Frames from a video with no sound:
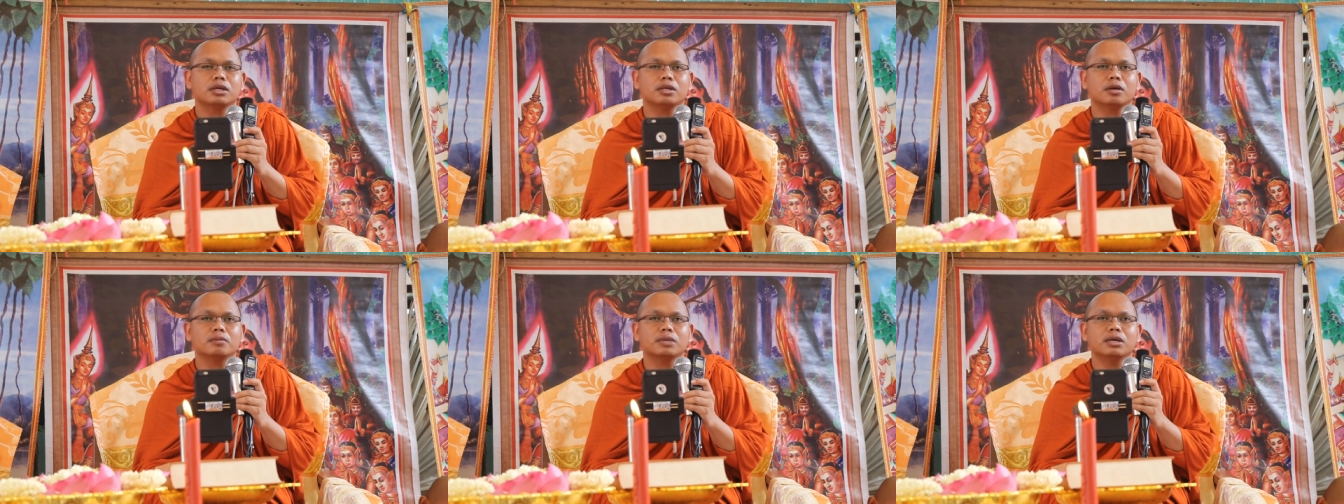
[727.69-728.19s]

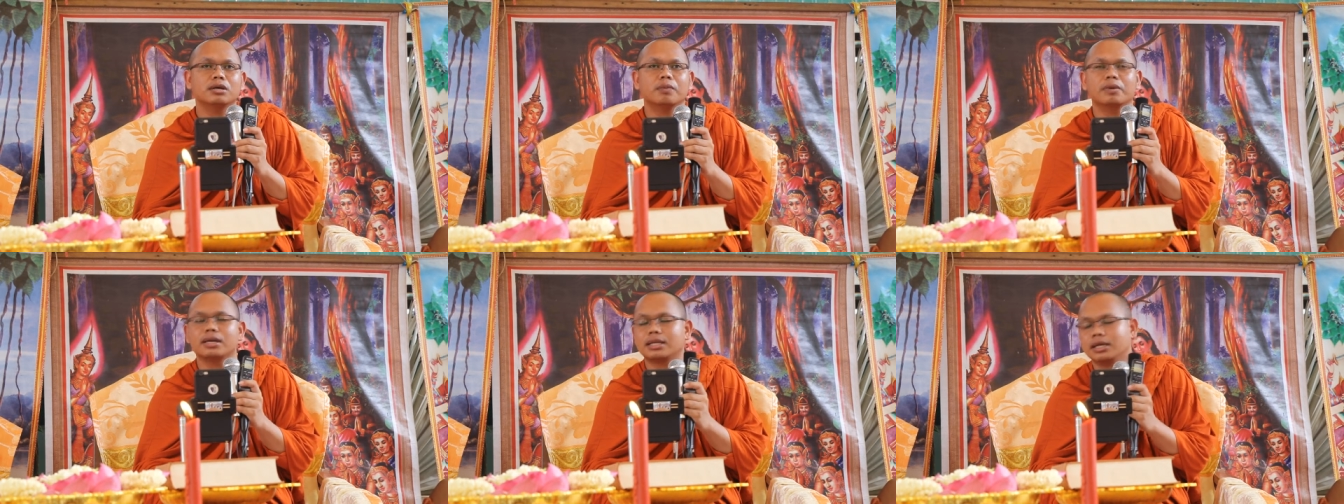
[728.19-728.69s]
nhôm dương
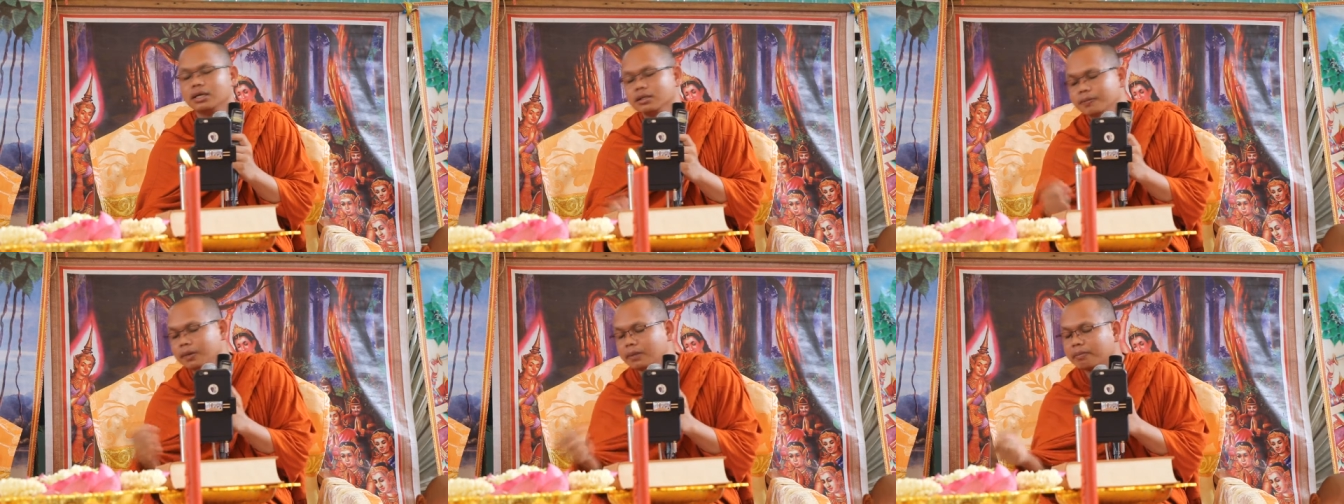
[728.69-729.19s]
cầm kết thay
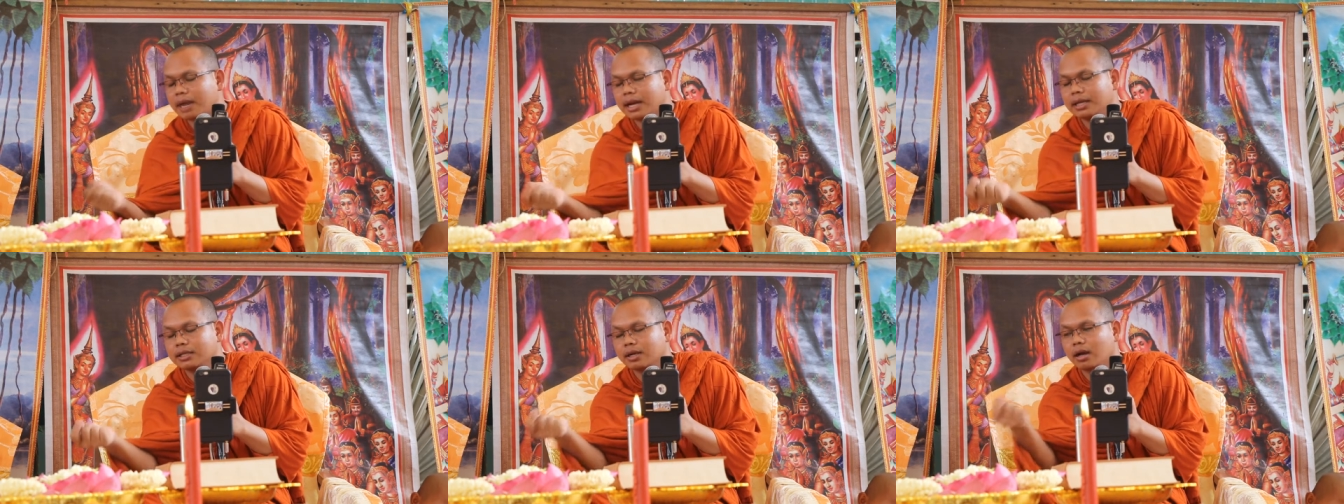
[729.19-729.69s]
dương vừa mình
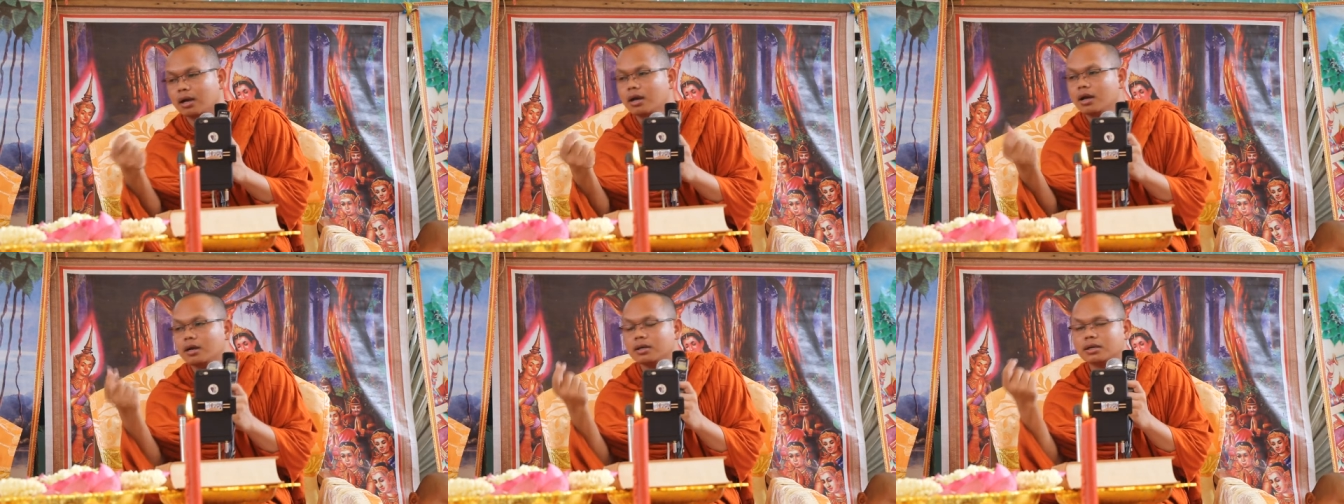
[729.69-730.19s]
ban đây thằng à
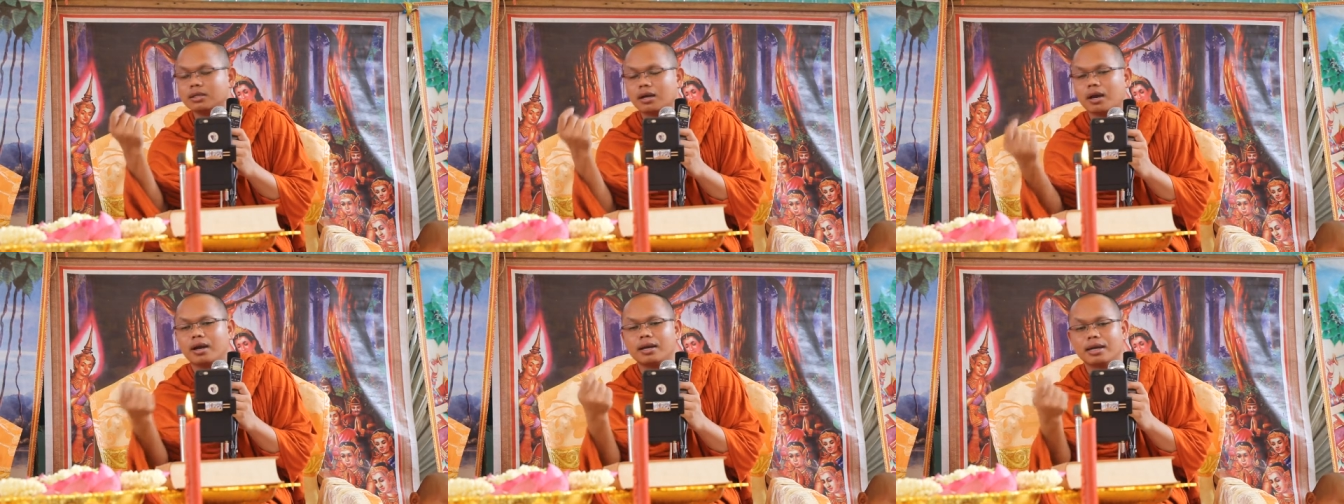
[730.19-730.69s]
riêng
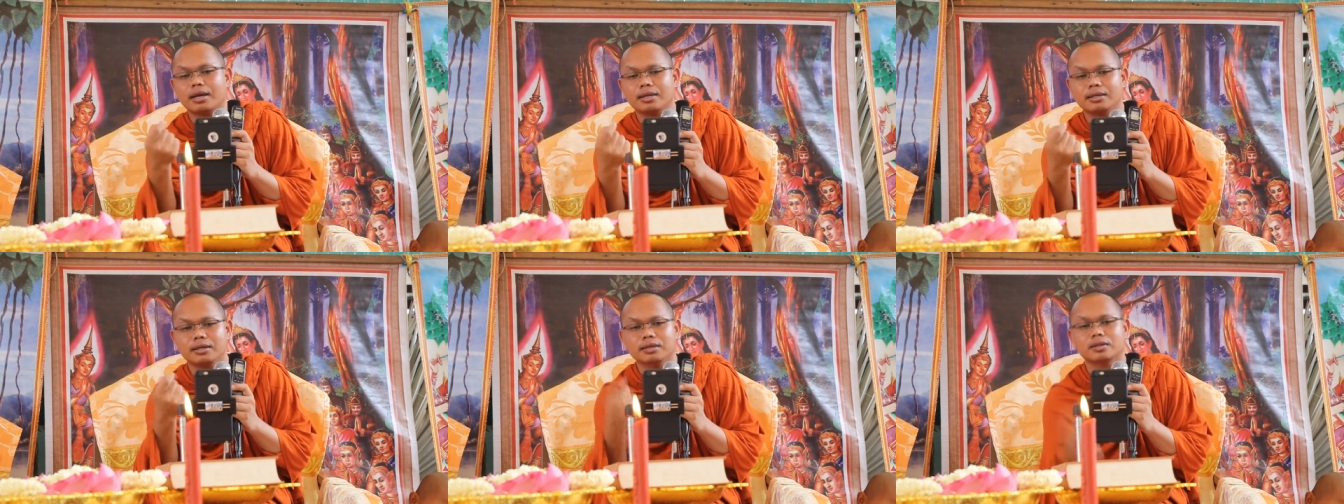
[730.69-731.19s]
thằng à năng á
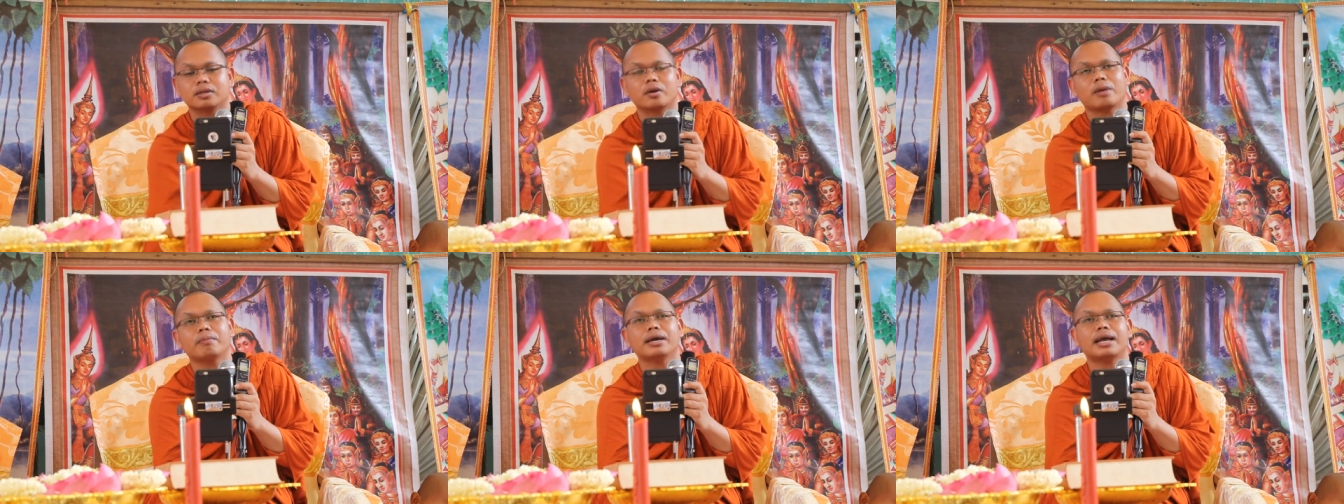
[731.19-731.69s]
dương
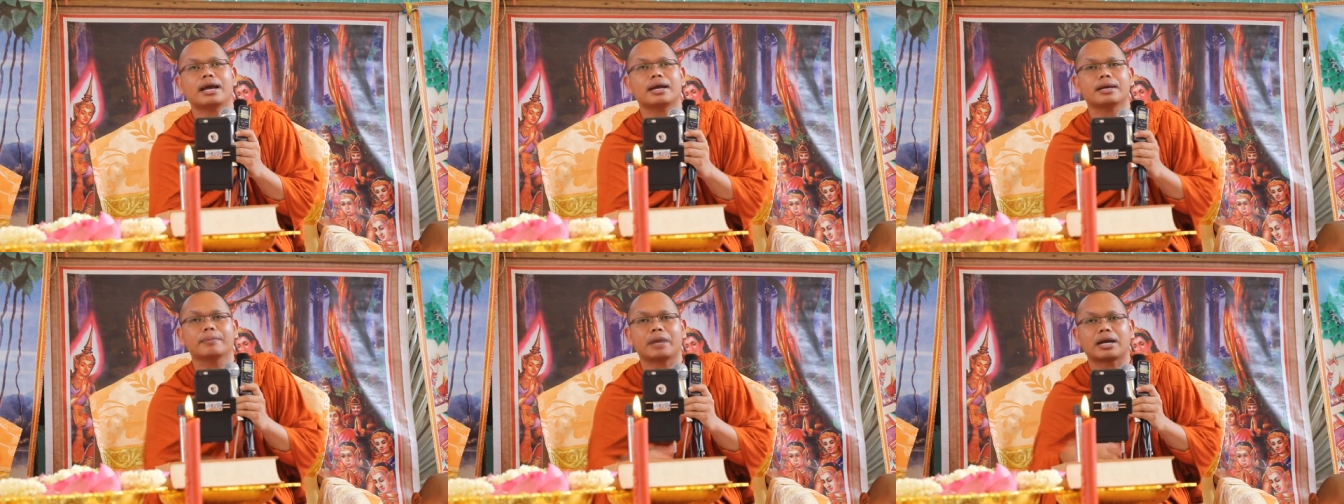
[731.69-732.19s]
có bài à
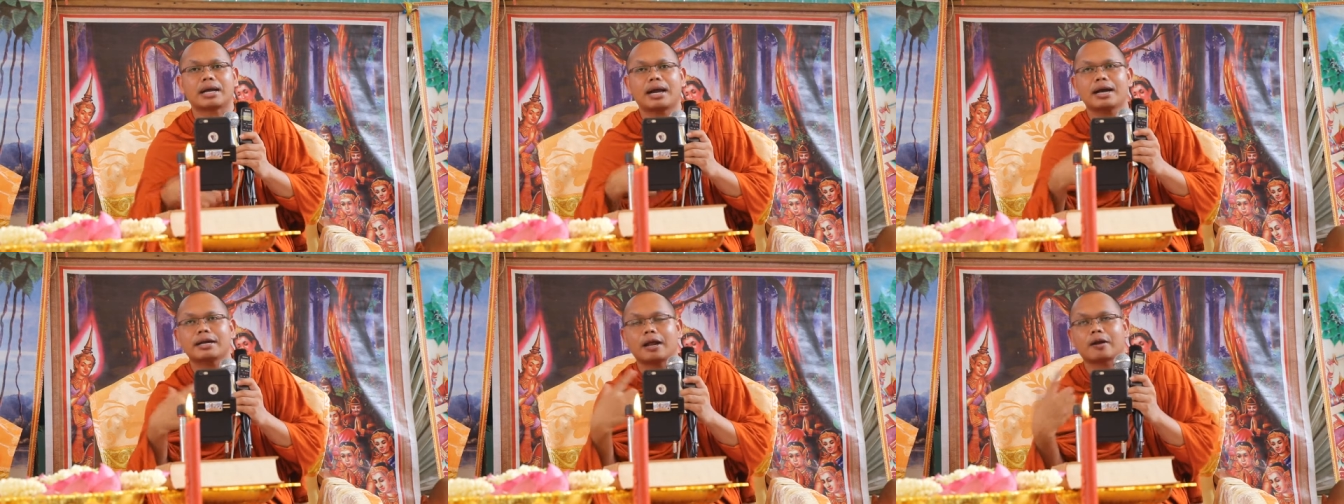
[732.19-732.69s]
bằng
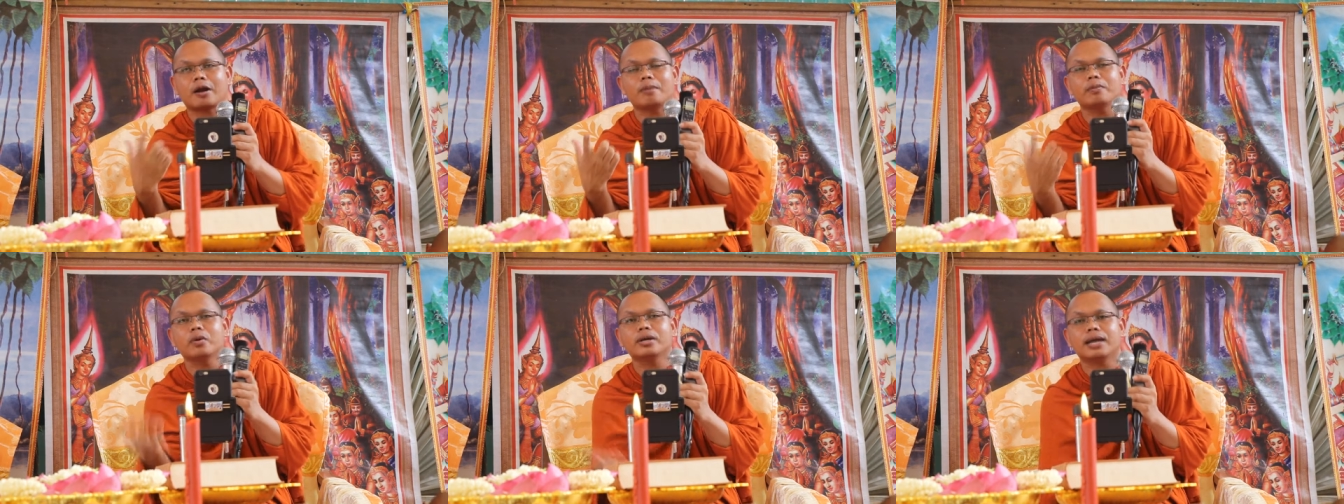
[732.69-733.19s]
ca đã
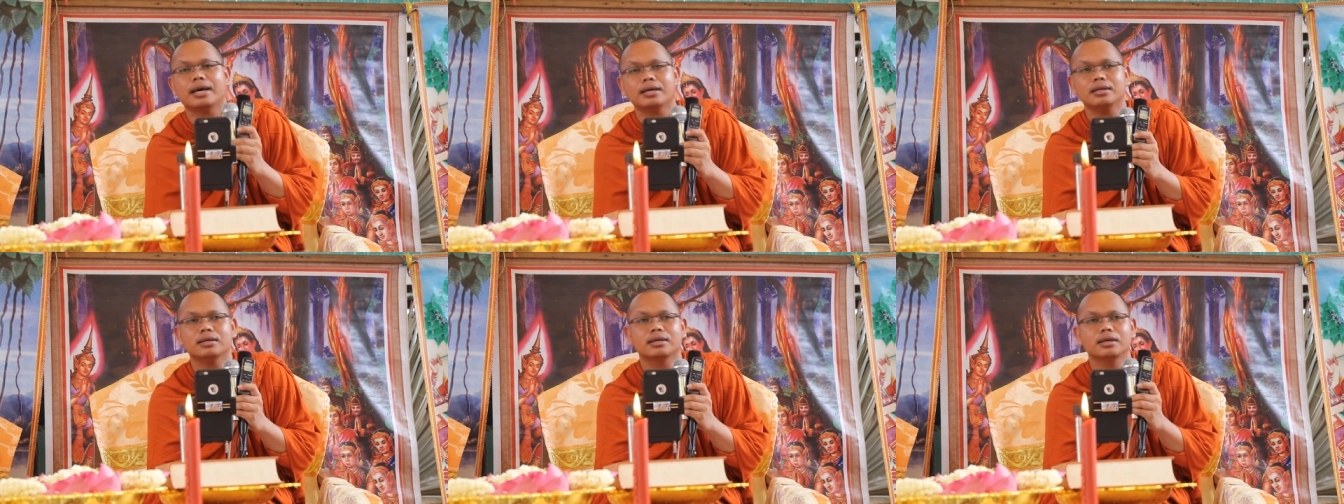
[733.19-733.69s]
rầm muối đá